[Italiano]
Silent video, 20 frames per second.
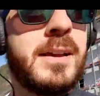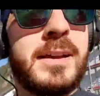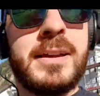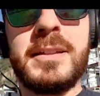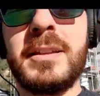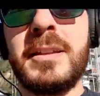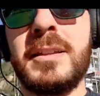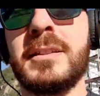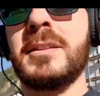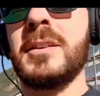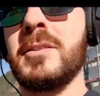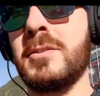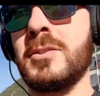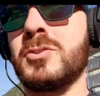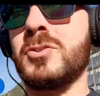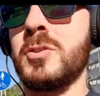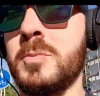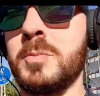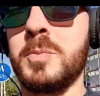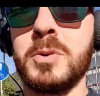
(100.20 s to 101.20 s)
e niente qua
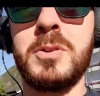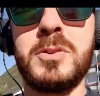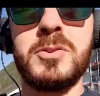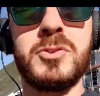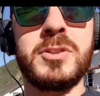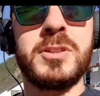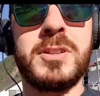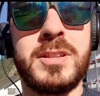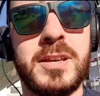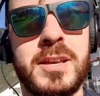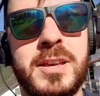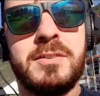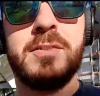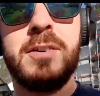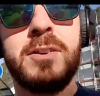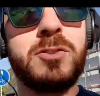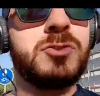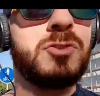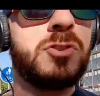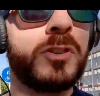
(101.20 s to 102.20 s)
c'è un po' di gente che
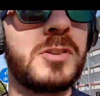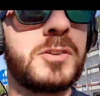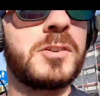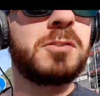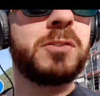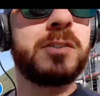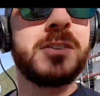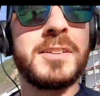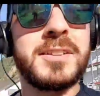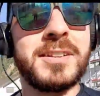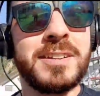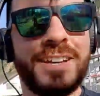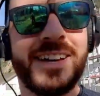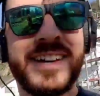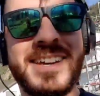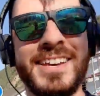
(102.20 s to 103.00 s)
va in giro quindi